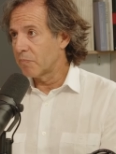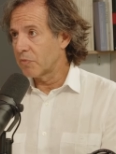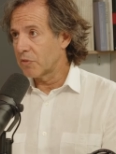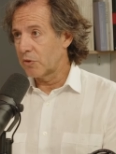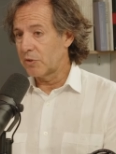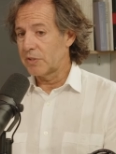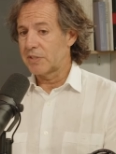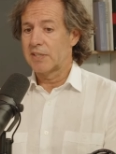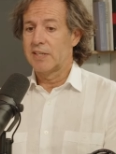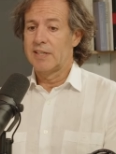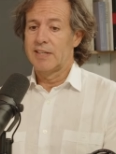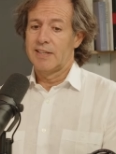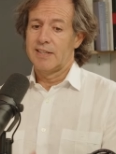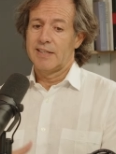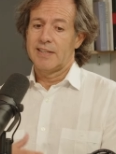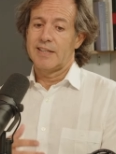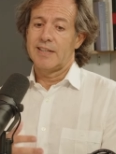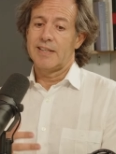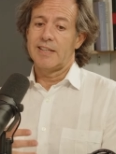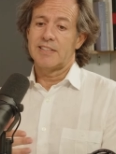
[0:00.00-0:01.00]
Entonces,
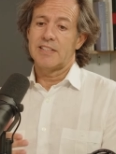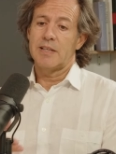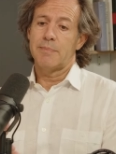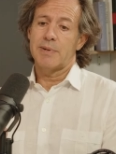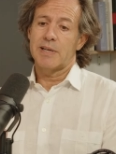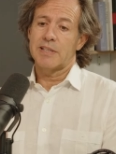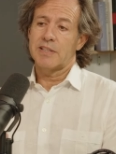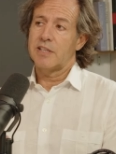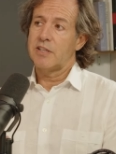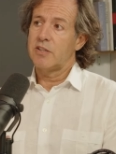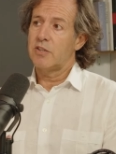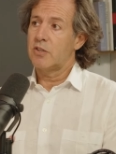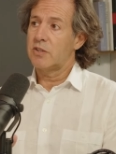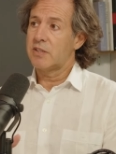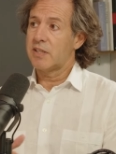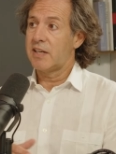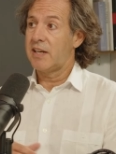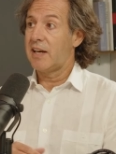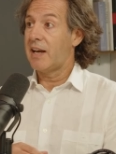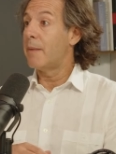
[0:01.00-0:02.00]
ese partido
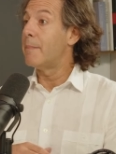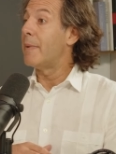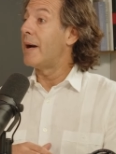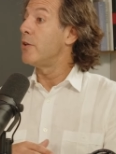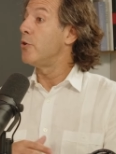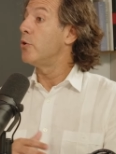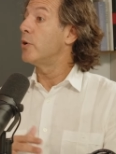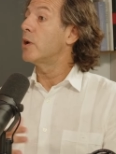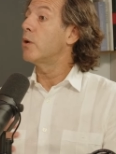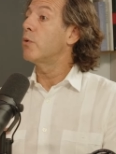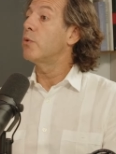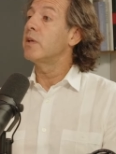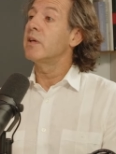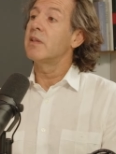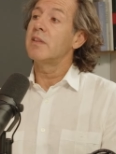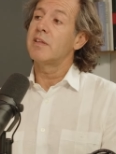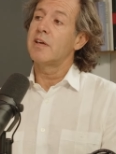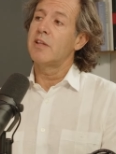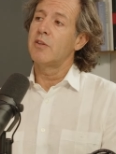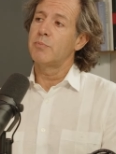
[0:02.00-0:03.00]
tiene la mayor
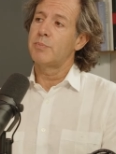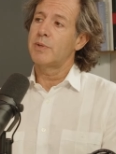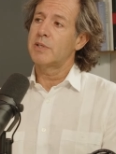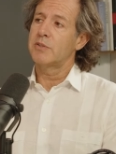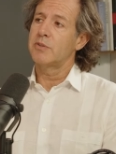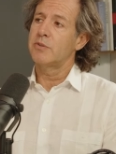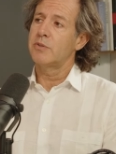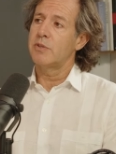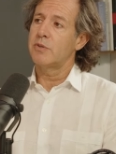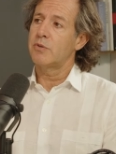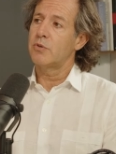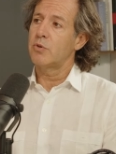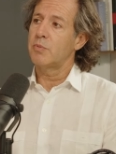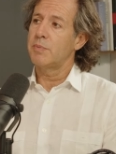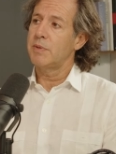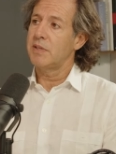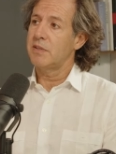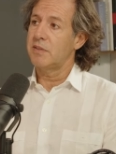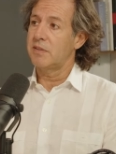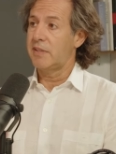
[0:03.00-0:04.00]
audiencia de un partido de
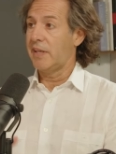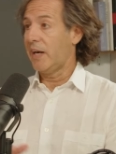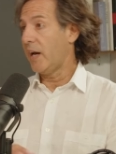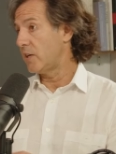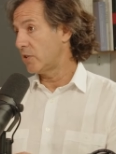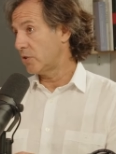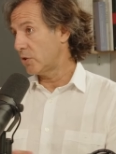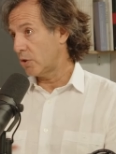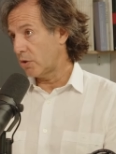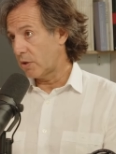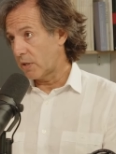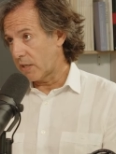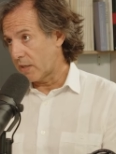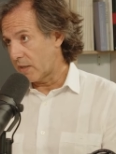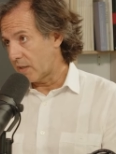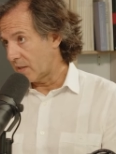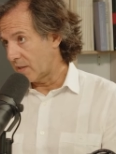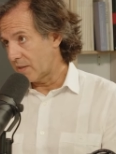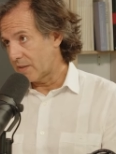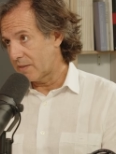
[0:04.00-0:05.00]
rugby de la historia
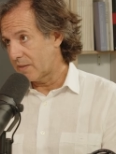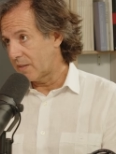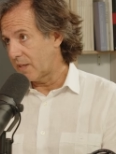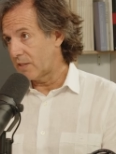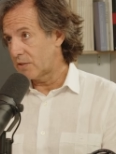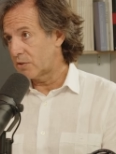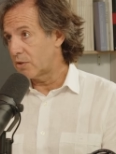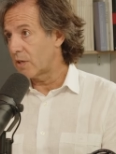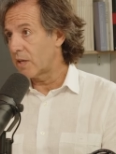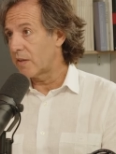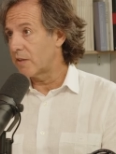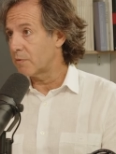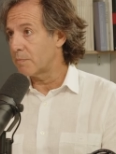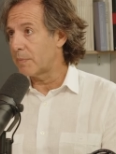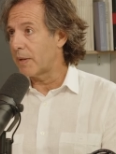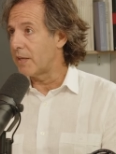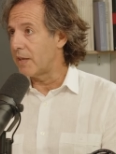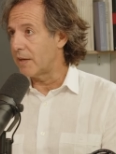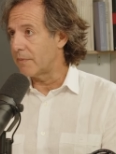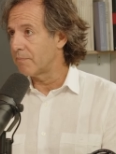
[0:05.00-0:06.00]
de, la historia de
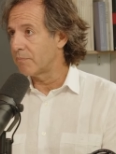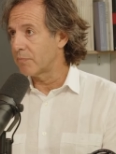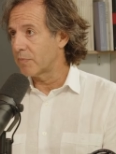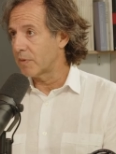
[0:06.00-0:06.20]
España.